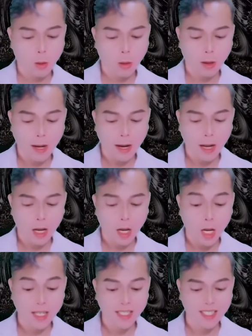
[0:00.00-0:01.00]
Bản thân Ân
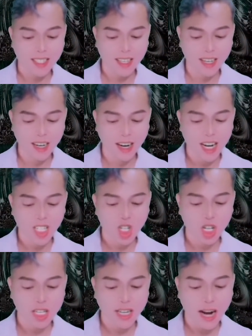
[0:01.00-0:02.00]
Lang Qua suýt chút
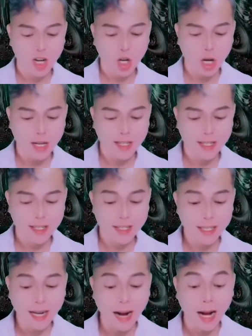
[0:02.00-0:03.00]
nữa đã quên.
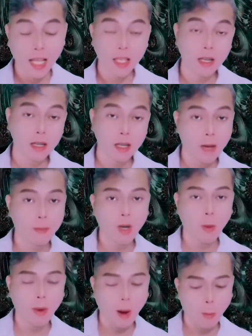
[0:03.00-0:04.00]
Thật không ngờ Ôn Dương
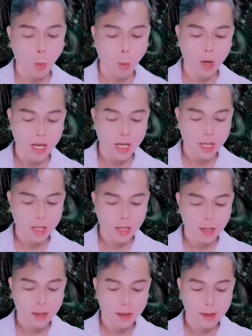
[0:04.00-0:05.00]
lúc đó gần như
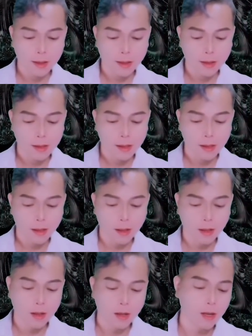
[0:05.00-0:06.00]
hôn mê,
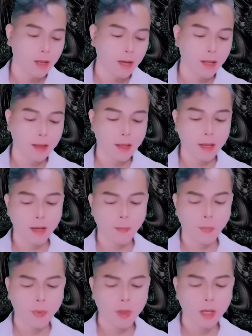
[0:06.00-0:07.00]
thế mà lại có thể nhớ
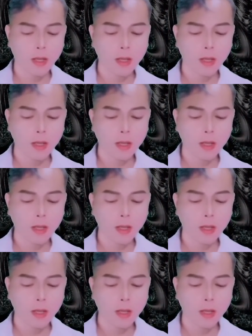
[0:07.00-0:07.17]
rõ.